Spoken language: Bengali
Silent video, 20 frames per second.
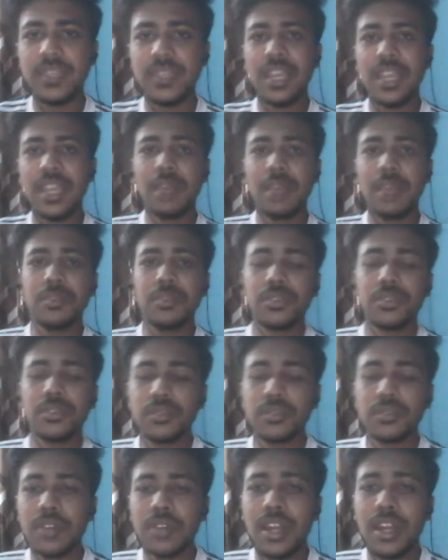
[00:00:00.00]
আমি
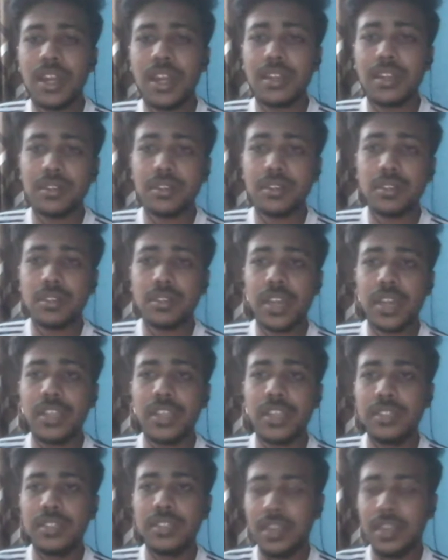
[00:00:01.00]
একটু আর
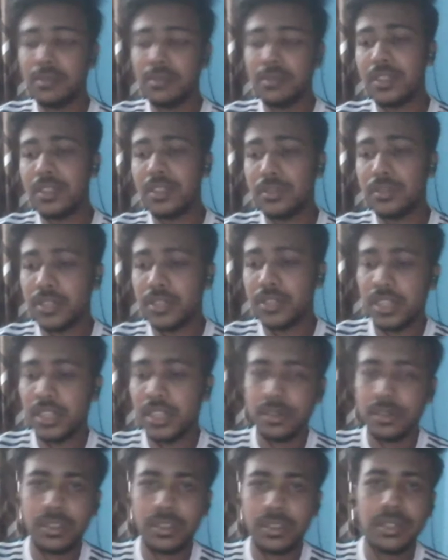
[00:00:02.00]
কাইন্ডলি লাইভটা একটু শেয়ার
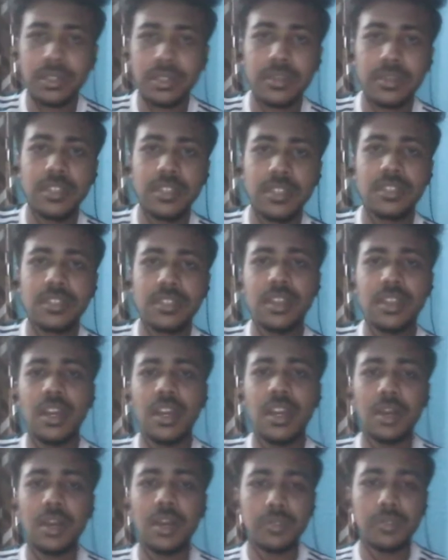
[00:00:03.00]
করে দিবেন
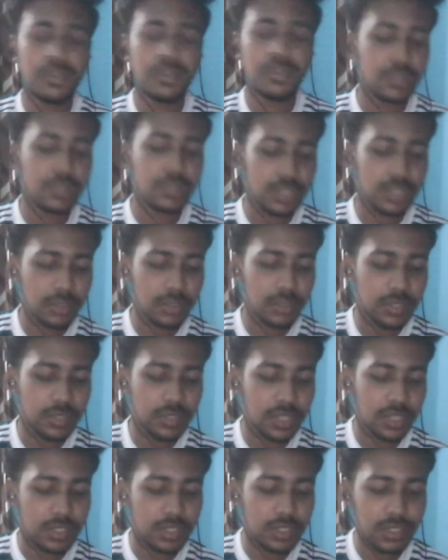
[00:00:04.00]
আমি হচ্ছে একটু
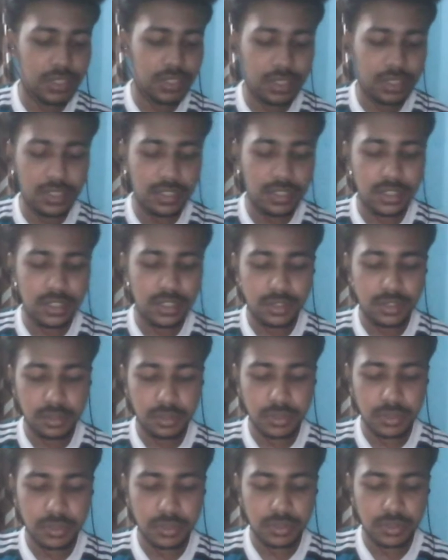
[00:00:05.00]
দেখছি যে
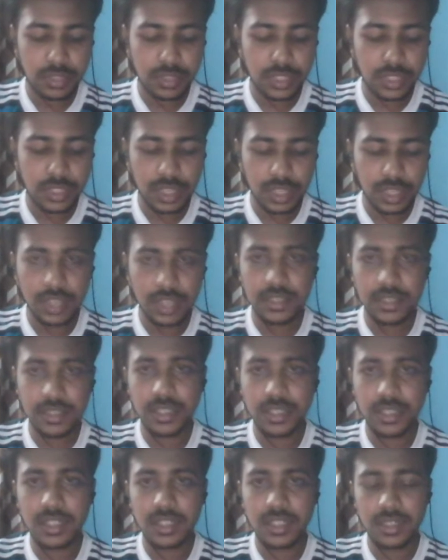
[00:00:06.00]
সবকিছু ঠিকঠাক আছে
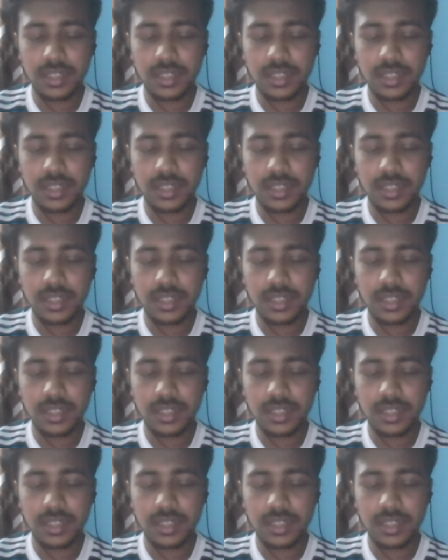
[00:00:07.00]
কিনা